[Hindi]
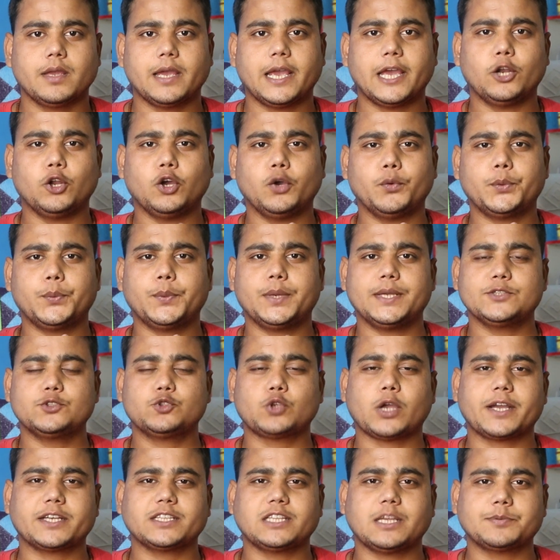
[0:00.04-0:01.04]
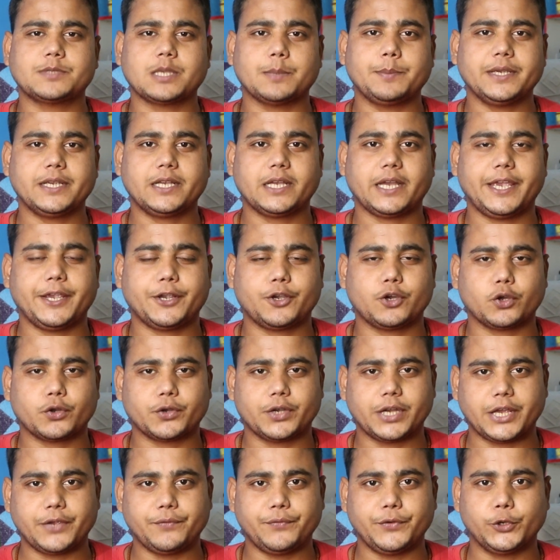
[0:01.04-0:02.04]
हेलो एवरीवन स्वागत है सभी का एक और
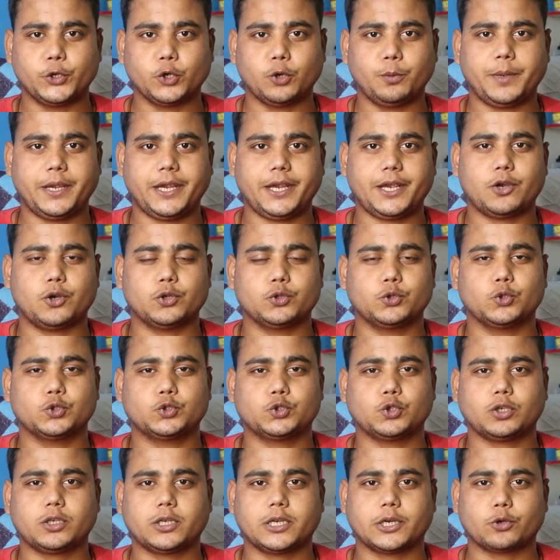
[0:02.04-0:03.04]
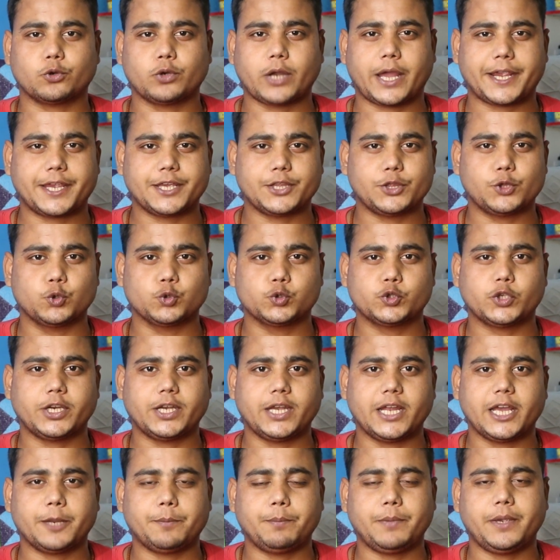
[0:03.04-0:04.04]
नई वीडियो में और दोस्तों कोरोना की दूसरी
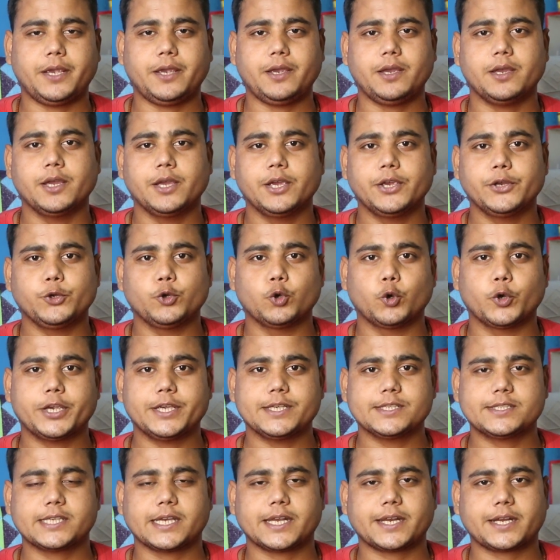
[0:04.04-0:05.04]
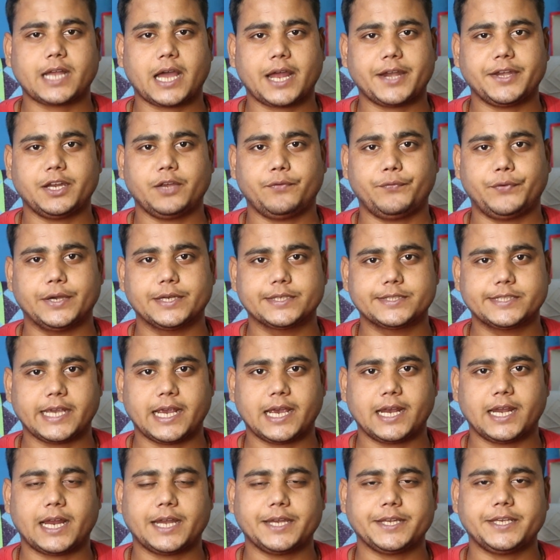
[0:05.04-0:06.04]
लहर में योगी सरकार ने फिर से
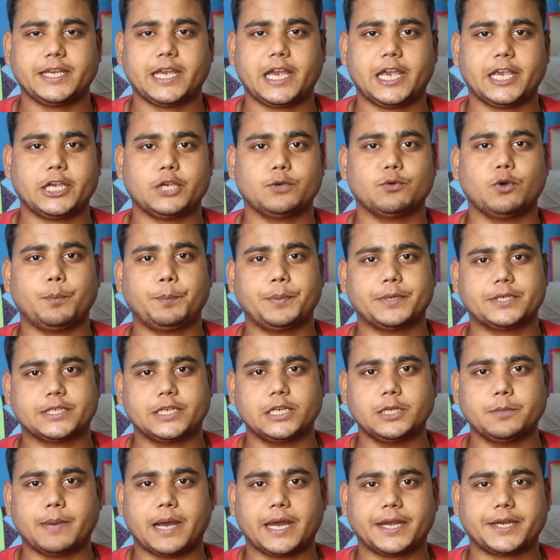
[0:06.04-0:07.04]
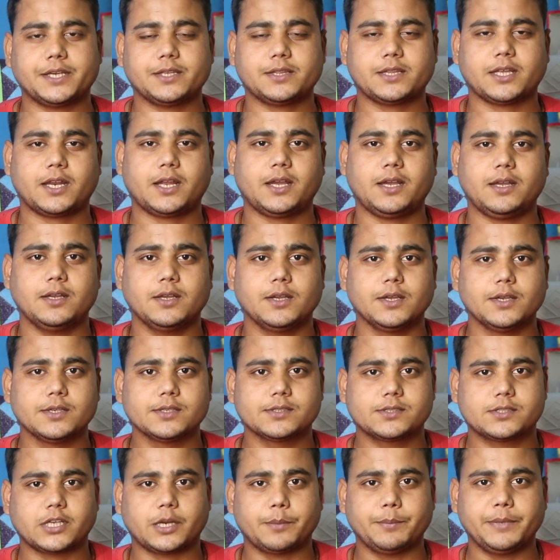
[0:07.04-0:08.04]
ऐलान किया है कि वो पिछली बार की तरह
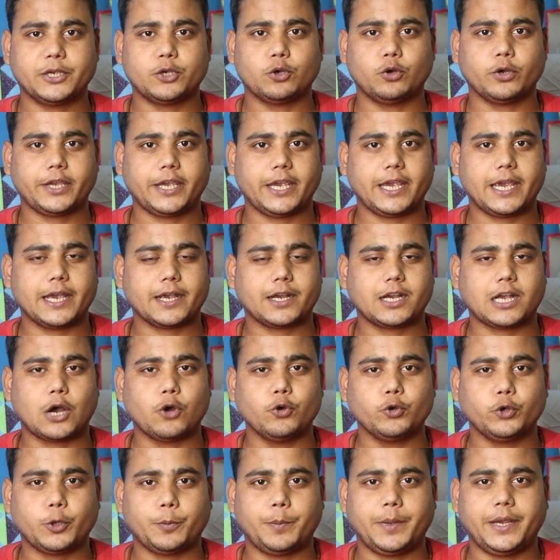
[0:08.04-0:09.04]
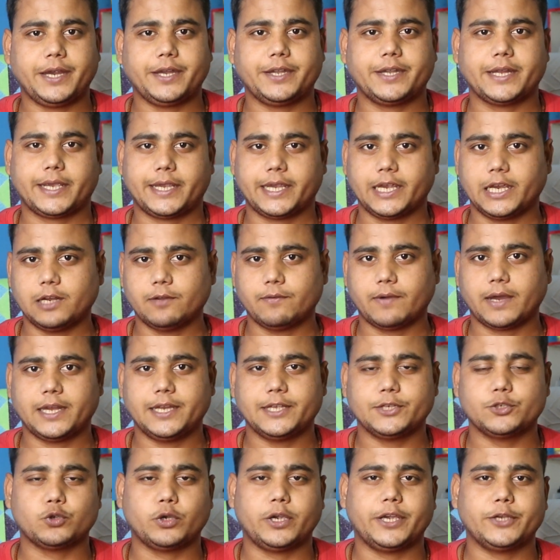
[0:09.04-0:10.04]
श्रमिकों के अकाउंट में ढकेल
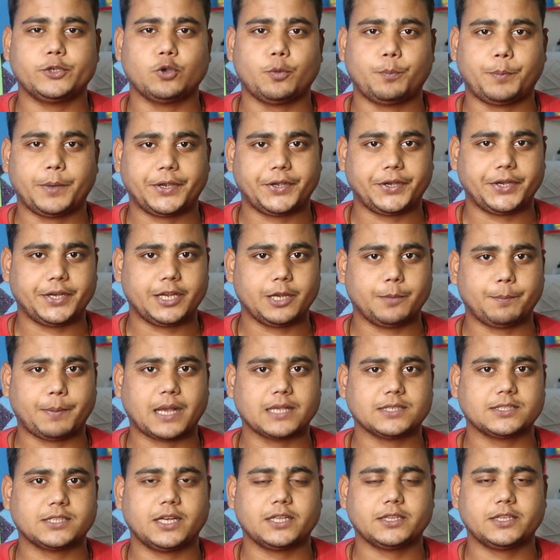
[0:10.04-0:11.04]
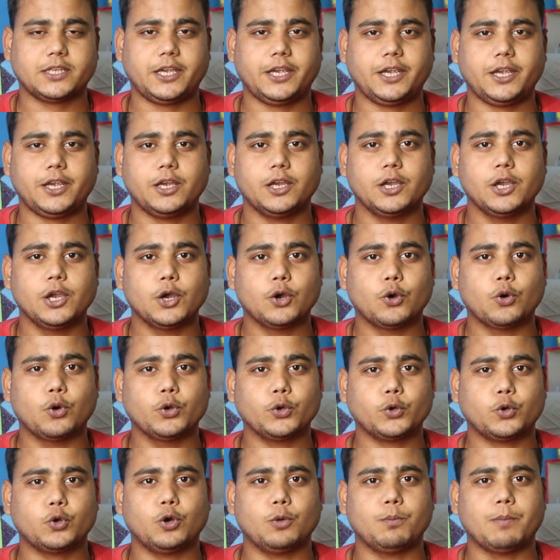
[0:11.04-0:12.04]
वाले जो हैं जो पटरी के पास रहते हैं
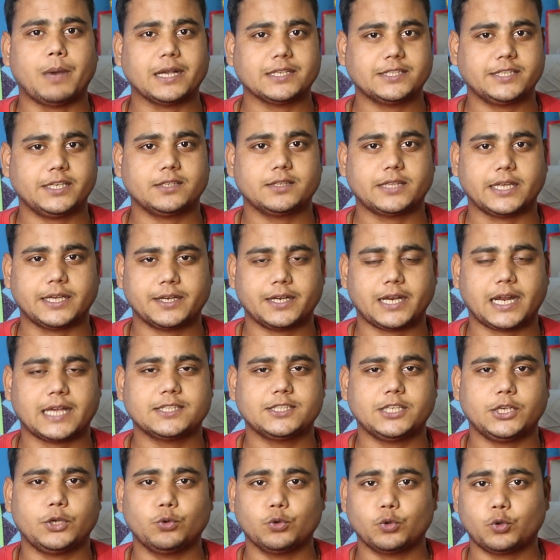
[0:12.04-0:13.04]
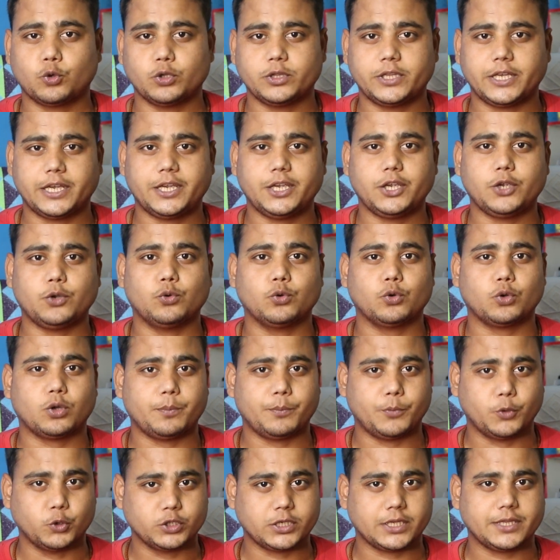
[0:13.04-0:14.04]
उनको मासिक धनराशि उनको देगी
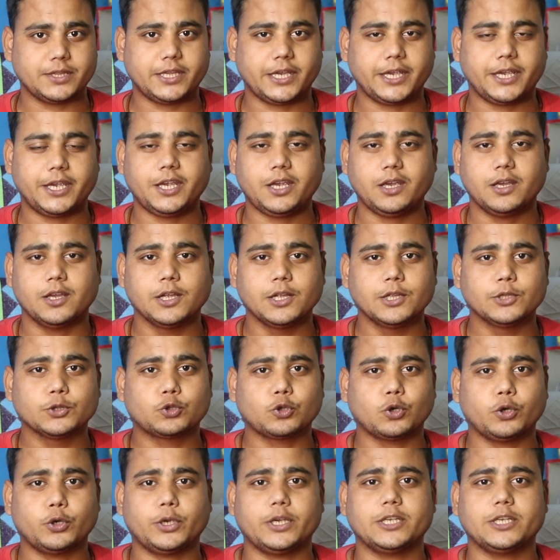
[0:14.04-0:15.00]
उनमें भोजन देगी तो